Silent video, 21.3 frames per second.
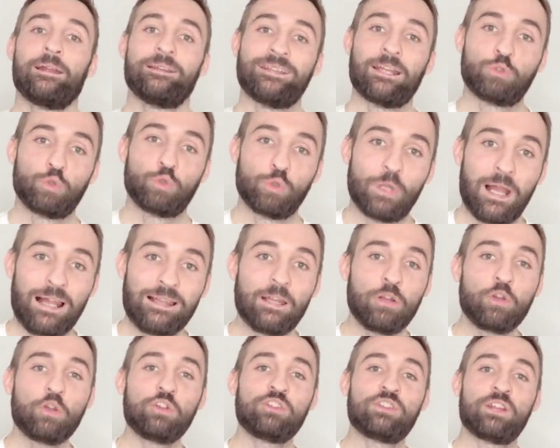
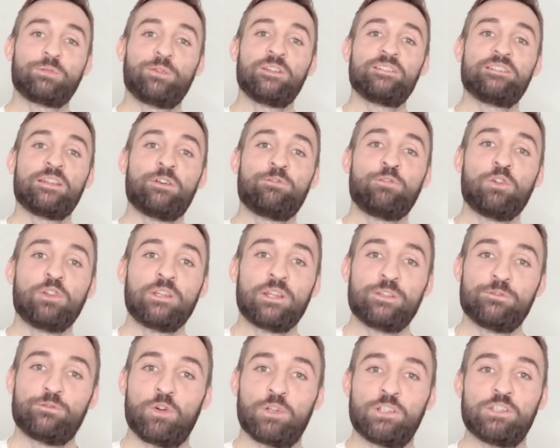Naturalna konsekwencja
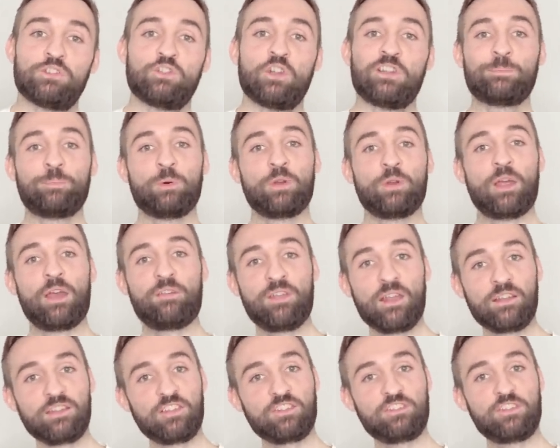wolnej woli to jest
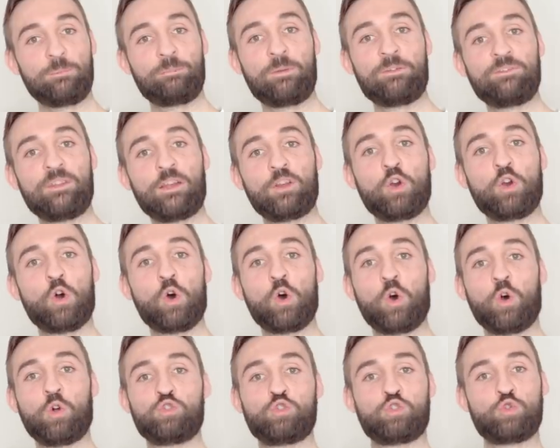pojawienie się
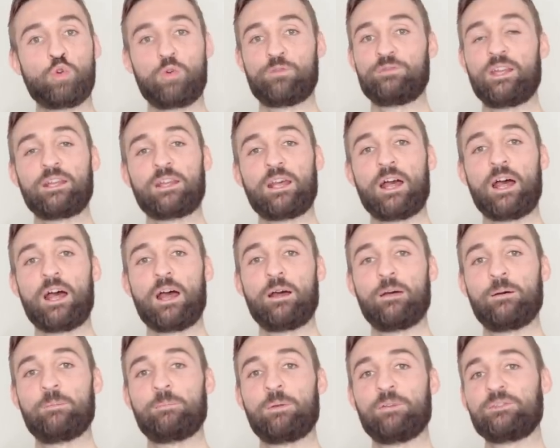pewnego
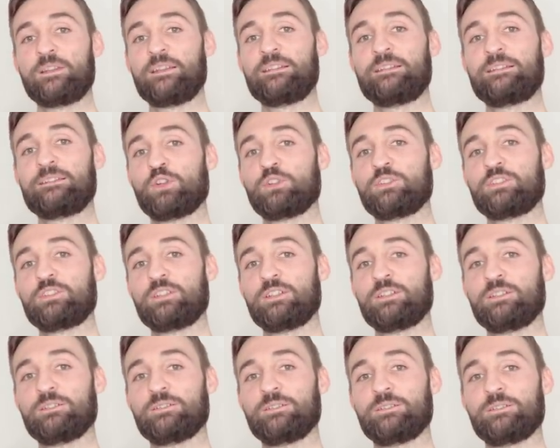człowieka, pewnej
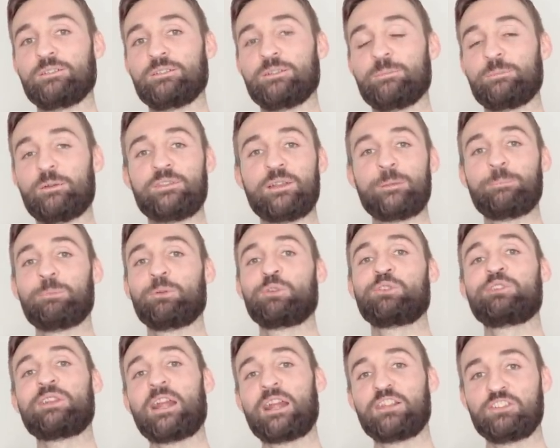istoty, pewnej
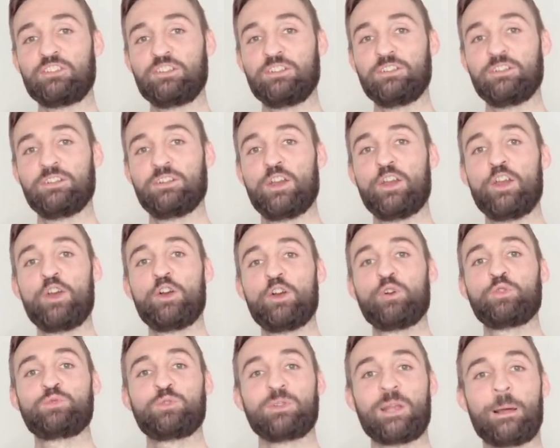postaci,
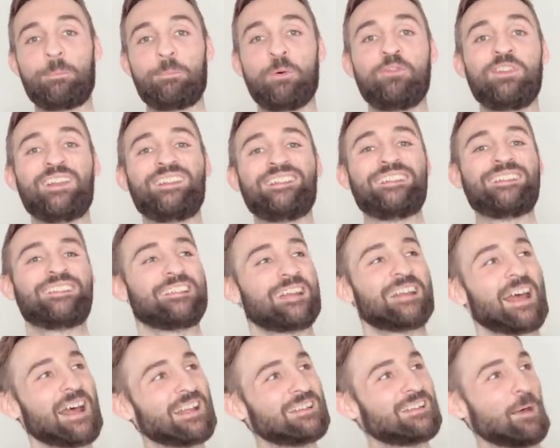która powie: Nie
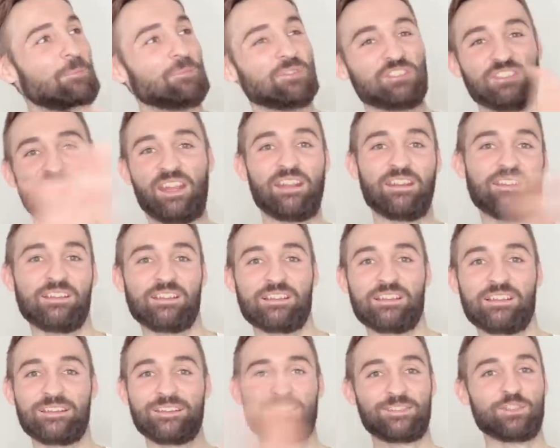zgadzam się
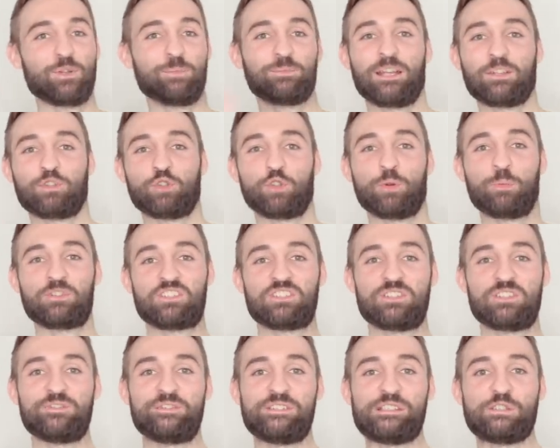z tą naturą
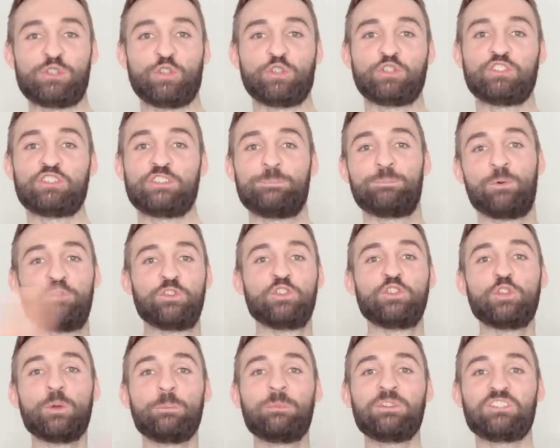rzeczywistości,
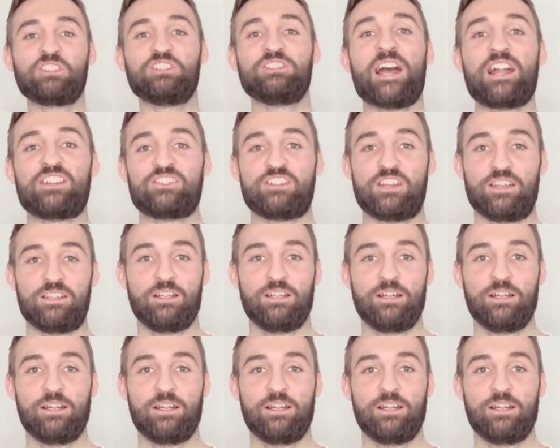powinno być inaczej.